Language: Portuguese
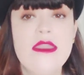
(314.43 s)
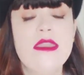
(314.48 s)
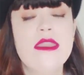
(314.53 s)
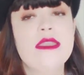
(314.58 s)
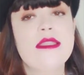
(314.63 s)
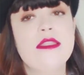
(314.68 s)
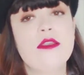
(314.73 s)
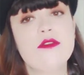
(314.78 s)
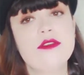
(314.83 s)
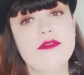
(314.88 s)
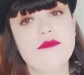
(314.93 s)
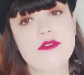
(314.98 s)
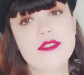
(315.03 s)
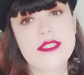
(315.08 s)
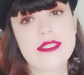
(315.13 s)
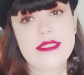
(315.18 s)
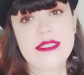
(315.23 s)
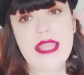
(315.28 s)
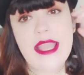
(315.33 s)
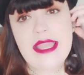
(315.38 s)
Então, se
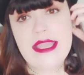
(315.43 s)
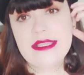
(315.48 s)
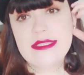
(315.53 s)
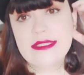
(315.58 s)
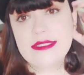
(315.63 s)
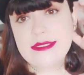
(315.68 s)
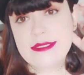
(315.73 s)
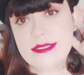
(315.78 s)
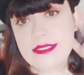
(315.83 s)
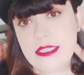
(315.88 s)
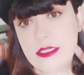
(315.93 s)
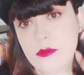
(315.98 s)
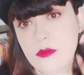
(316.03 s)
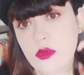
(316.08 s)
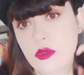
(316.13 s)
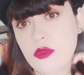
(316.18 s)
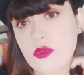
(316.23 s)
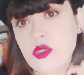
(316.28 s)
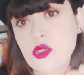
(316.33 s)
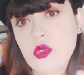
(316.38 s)
você tem esses
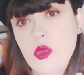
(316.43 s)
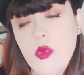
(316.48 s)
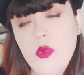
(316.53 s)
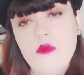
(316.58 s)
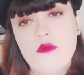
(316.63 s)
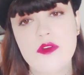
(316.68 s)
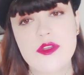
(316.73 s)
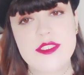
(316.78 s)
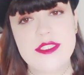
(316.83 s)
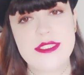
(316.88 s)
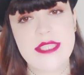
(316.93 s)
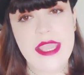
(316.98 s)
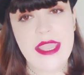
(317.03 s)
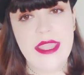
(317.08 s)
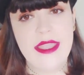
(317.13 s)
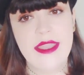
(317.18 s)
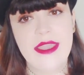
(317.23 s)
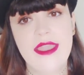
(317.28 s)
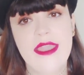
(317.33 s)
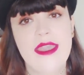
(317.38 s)
símbolos com
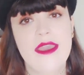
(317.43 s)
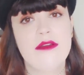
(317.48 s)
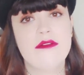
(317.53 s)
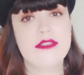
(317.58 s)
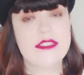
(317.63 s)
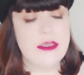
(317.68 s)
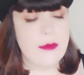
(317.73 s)
você, você